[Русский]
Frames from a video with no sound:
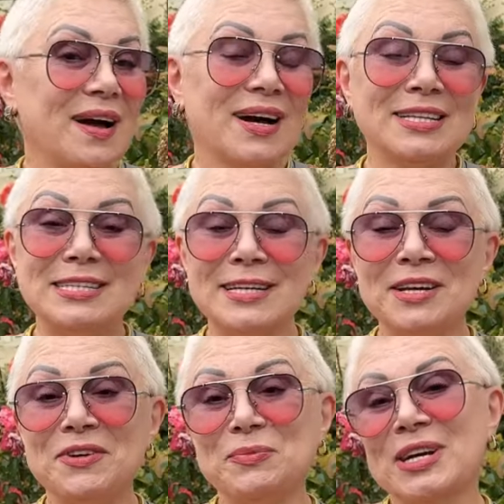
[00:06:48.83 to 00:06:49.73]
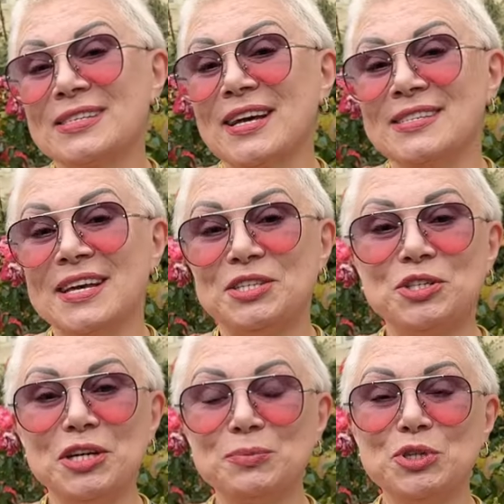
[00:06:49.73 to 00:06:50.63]
Хотела вам рассказать,
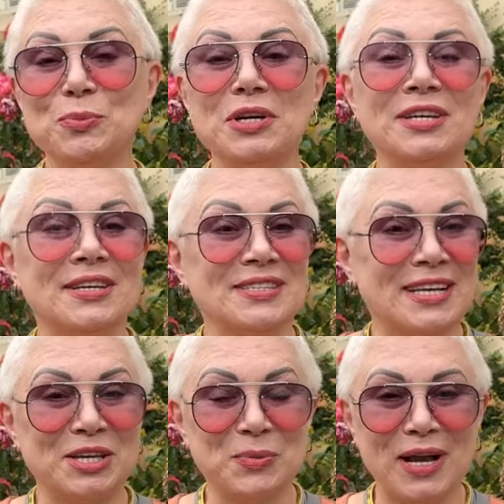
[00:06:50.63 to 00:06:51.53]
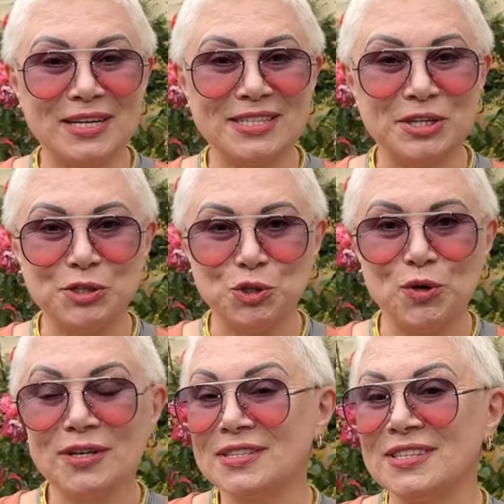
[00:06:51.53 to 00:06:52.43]
чем же мы занимались
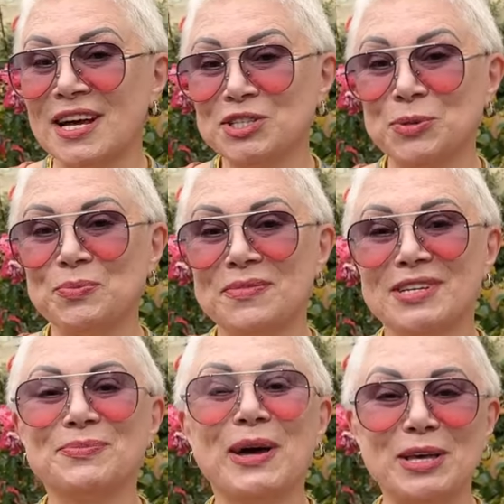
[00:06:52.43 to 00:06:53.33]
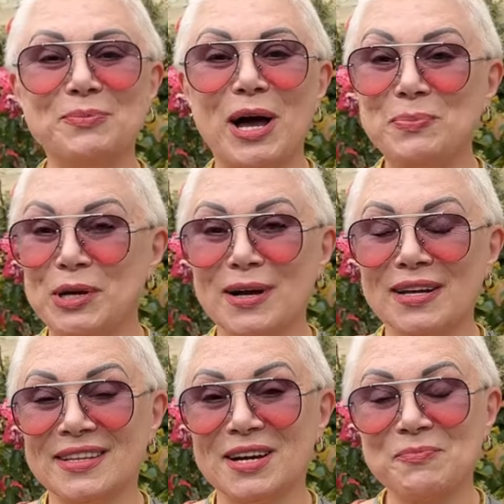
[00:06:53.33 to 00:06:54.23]
еще с нашим, с моим
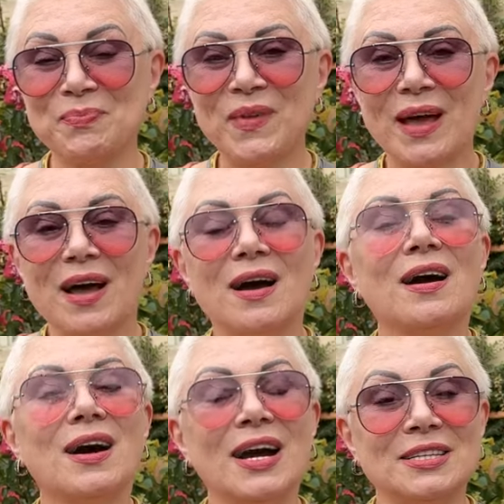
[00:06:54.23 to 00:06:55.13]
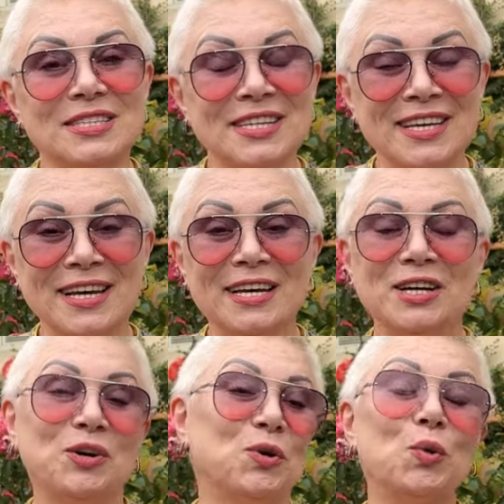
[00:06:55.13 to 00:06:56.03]
оператором. Ходили,
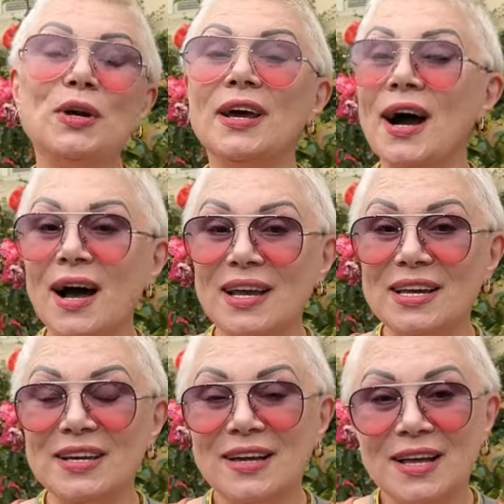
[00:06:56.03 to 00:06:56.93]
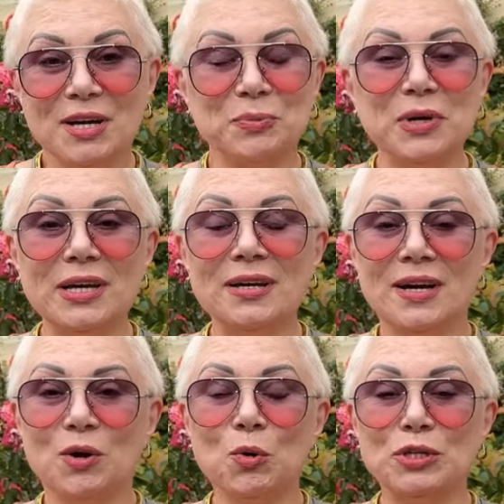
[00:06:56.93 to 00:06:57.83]
гуляли, мы
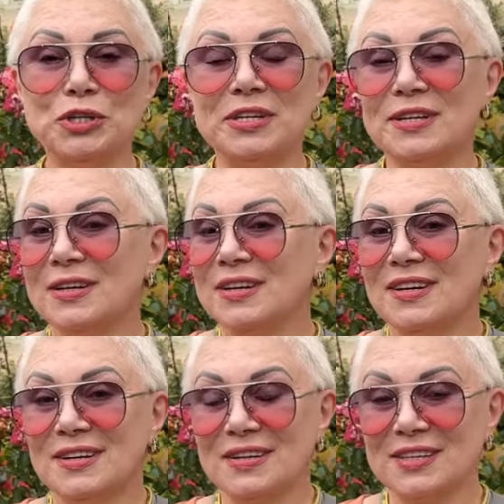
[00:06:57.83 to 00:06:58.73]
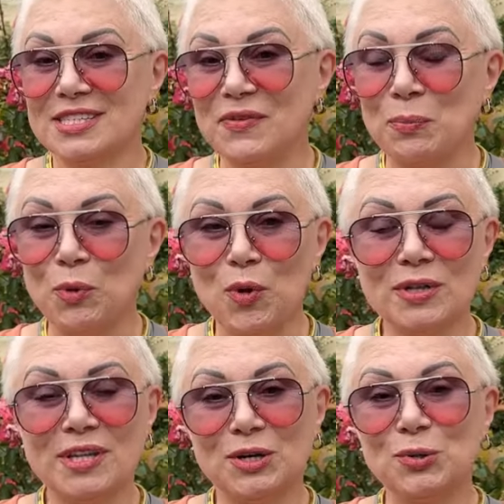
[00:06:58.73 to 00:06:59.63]
очень э,
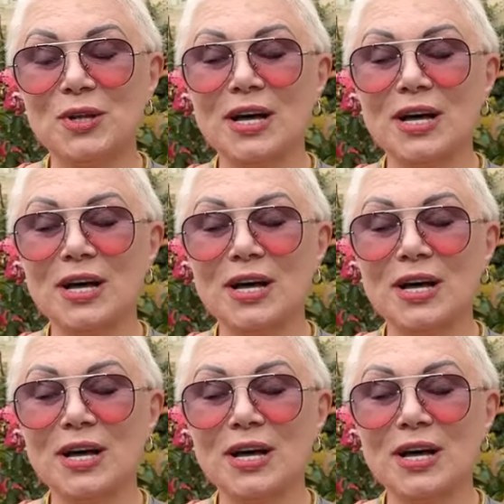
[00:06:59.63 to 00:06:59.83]
свободны, у